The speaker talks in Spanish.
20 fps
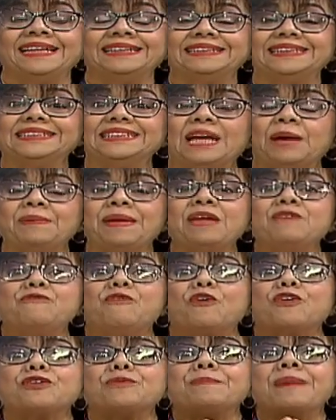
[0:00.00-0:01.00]
gente se había
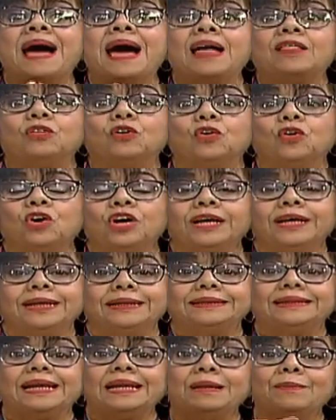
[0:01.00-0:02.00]
informado
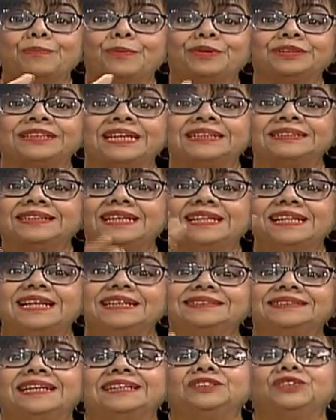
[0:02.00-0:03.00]
de la importancia de
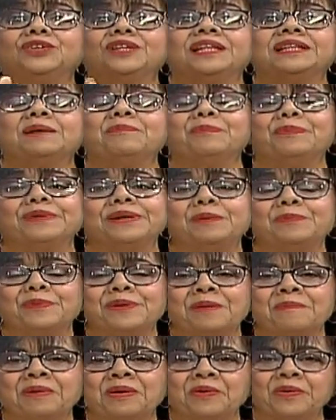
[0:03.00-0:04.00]
la sal yodada por el
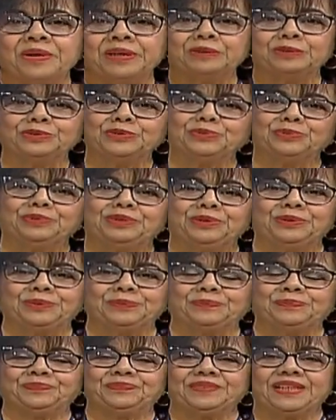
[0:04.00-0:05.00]
programa con el
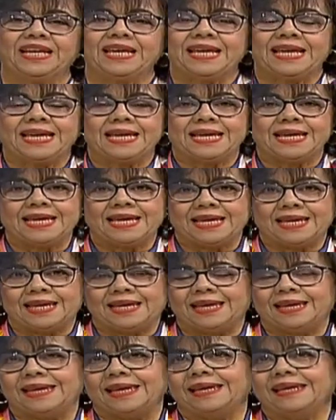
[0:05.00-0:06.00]
consumidor.
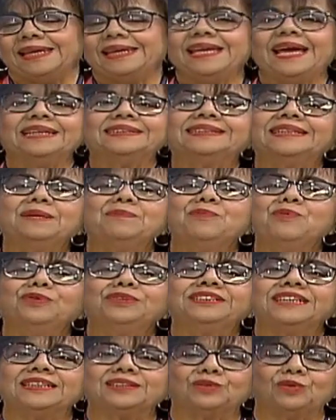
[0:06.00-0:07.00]
Y así
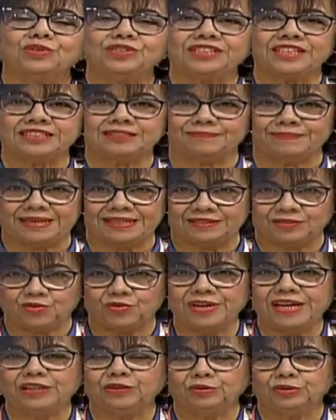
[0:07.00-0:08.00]
muchas cosas más,
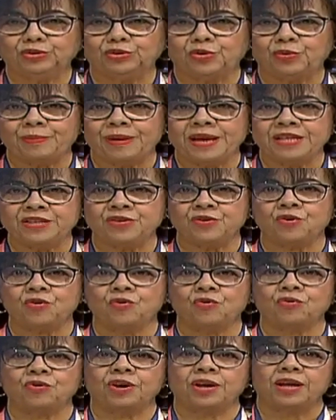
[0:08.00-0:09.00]
con el doctor
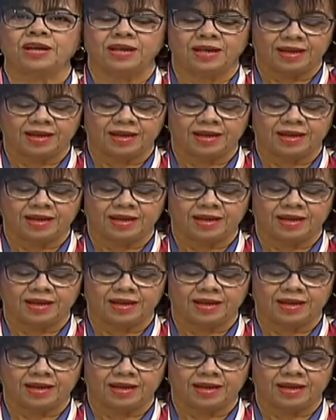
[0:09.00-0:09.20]
Mañón,